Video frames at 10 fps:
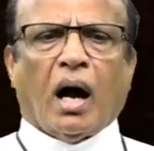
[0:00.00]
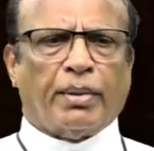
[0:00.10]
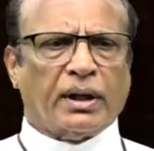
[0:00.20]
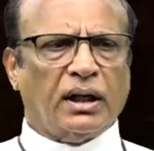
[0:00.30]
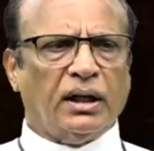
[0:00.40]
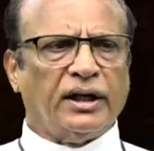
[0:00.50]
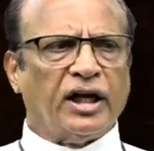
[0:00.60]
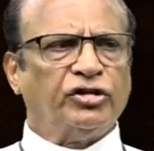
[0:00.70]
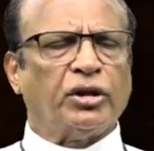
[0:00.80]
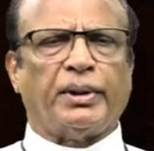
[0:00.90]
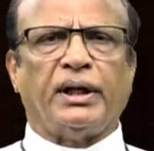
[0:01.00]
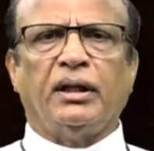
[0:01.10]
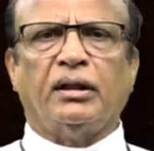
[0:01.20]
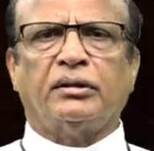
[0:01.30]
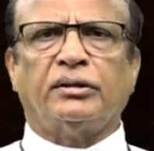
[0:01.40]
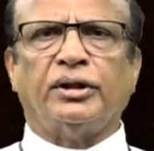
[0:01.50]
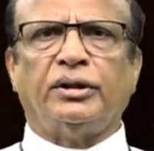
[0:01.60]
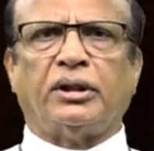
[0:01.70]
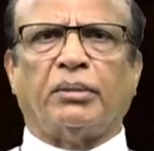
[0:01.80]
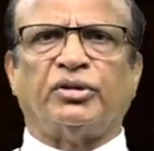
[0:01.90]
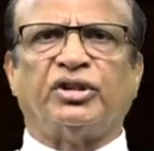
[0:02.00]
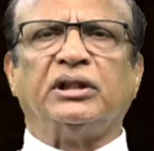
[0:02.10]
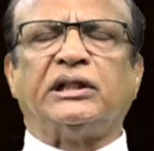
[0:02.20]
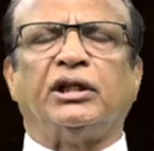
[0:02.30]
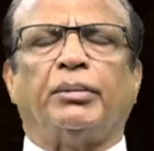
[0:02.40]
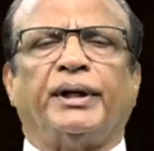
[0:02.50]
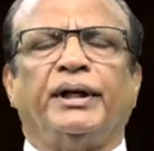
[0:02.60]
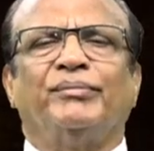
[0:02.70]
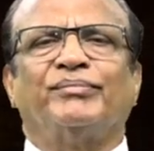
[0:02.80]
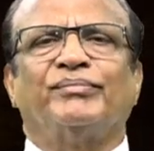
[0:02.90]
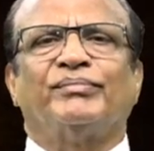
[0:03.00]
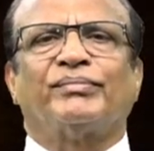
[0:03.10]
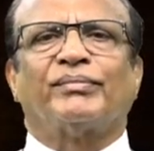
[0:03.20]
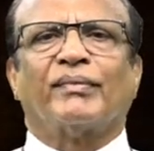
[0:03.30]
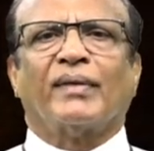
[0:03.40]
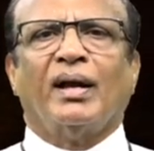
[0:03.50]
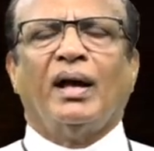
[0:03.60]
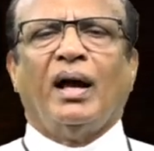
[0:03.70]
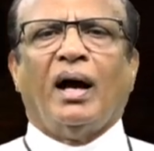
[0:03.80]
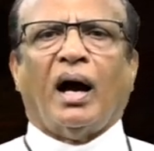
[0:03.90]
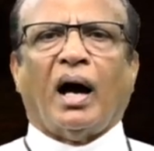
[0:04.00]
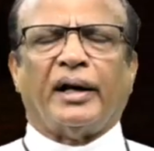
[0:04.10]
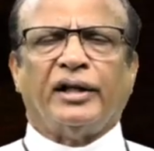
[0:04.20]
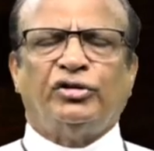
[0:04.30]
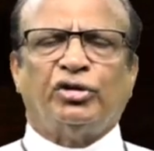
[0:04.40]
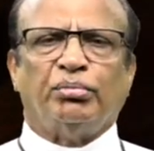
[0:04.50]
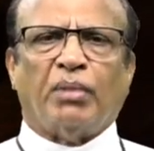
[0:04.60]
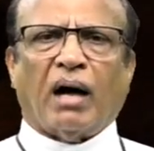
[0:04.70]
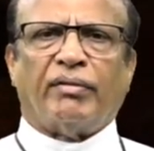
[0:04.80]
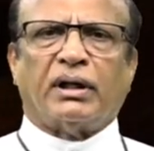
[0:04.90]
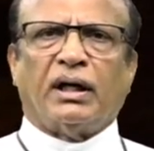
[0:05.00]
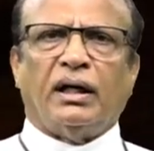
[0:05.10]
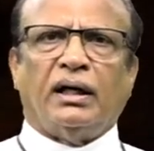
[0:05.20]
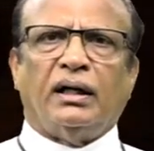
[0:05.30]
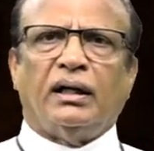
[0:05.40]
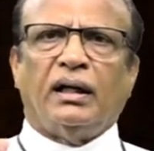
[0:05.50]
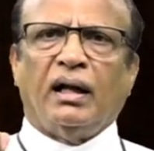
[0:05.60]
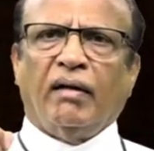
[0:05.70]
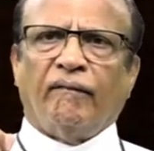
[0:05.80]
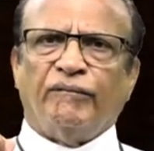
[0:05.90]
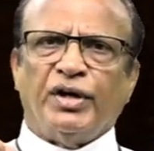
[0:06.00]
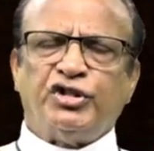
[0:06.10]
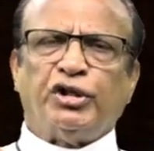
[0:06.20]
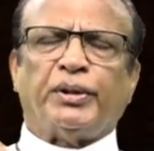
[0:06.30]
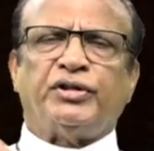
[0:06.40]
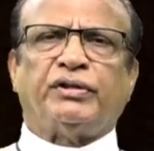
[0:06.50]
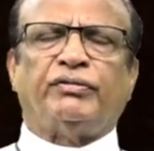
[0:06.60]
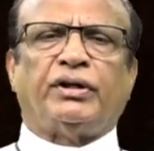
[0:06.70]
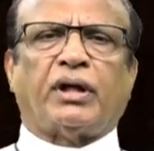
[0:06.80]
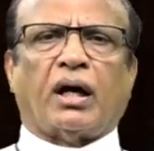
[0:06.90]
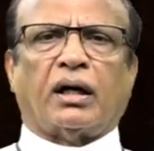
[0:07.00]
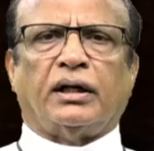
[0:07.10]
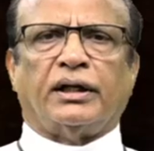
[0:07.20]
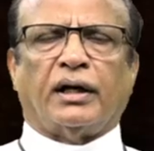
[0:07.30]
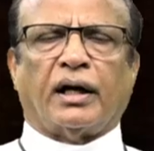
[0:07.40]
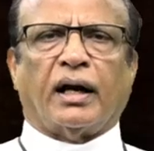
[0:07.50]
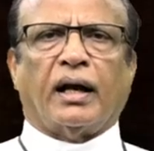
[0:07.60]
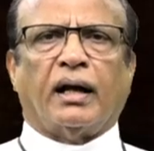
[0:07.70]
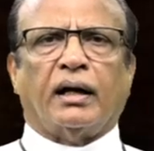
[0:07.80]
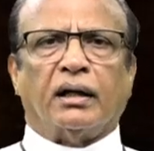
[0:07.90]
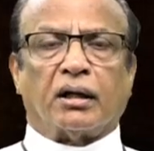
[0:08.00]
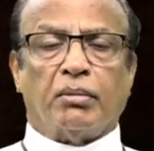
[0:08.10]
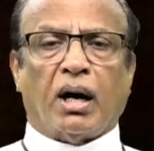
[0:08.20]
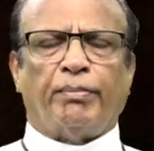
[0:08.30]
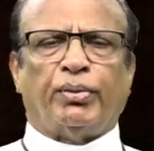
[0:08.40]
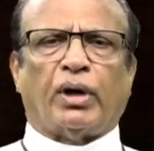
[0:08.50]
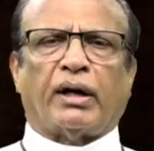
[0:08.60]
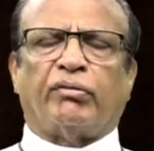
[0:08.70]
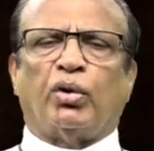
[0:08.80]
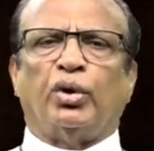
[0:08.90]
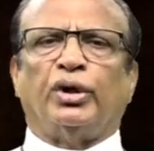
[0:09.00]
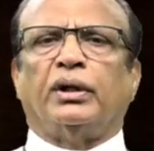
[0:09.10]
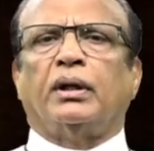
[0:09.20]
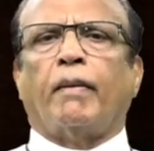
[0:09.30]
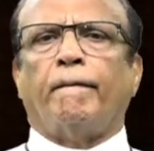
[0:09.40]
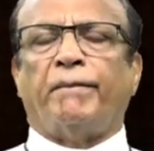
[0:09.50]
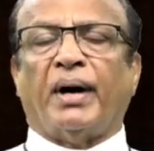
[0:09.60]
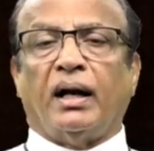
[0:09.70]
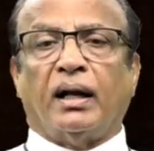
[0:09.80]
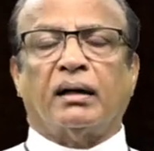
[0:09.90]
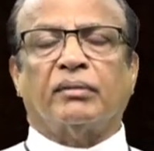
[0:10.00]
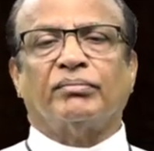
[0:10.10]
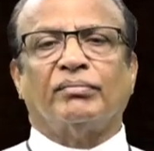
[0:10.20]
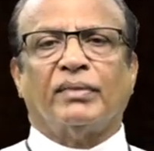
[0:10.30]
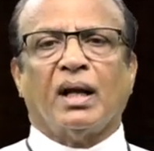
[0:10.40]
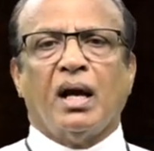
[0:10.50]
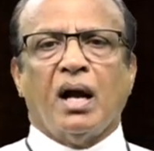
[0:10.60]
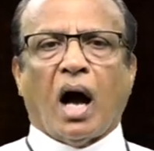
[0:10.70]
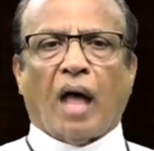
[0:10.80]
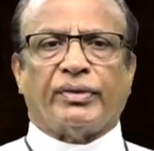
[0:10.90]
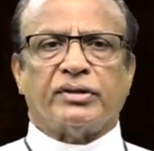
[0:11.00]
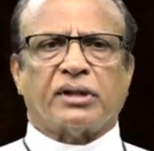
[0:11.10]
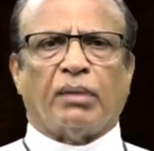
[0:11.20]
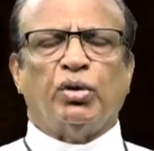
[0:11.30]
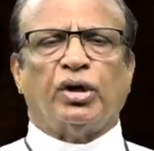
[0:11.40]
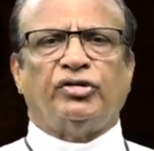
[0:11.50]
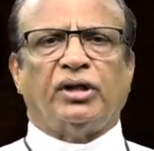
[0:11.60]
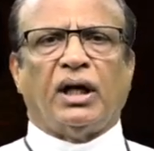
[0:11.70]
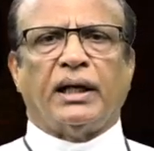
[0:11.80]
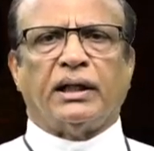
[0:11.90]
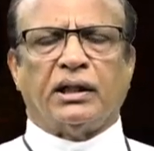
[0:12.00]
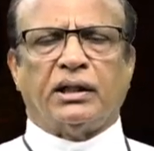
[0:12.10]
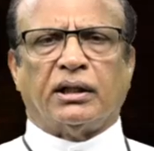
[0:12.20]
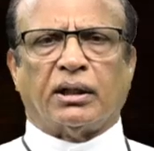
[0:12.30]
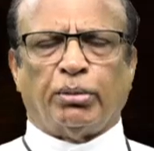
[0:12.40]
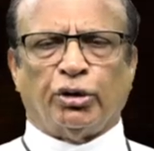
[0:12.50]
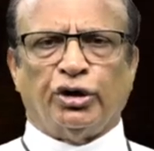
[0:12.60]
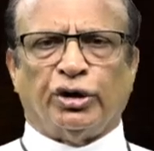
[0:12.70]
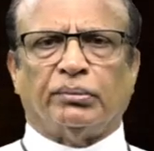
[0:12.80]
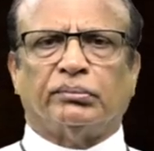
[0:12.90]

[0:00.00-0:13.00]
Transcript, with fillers: அவர்கள் நினைத்தபடி திட்டம் தீட்டியபடி அனைத்தும் அவர்கள் வெற்றி பெற்று விட்டார்கள் என்ற இருமாப்புணர்வோடு பலர் அந்த சமூகத்திலே இருக்கின்ற பொழுது